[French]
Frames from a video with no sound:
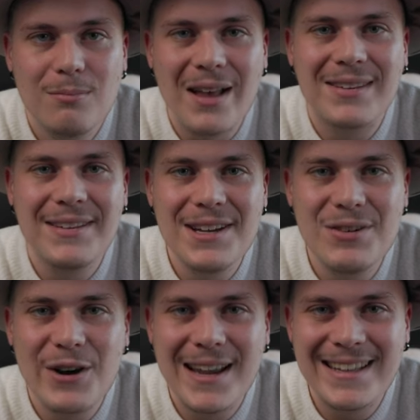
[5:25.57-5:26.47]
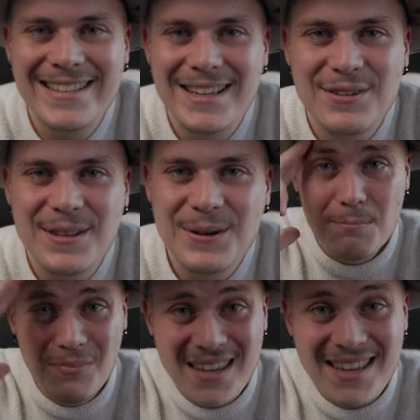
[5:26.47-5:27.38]
Merci d'avoir regardé cette vidéo.
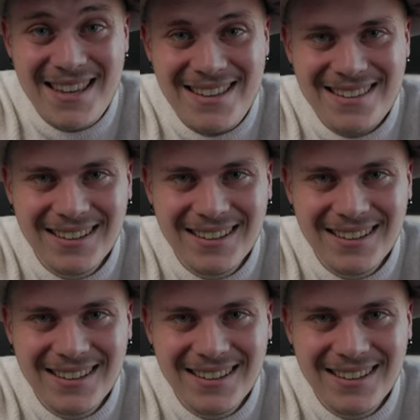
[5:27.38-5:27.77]
Bise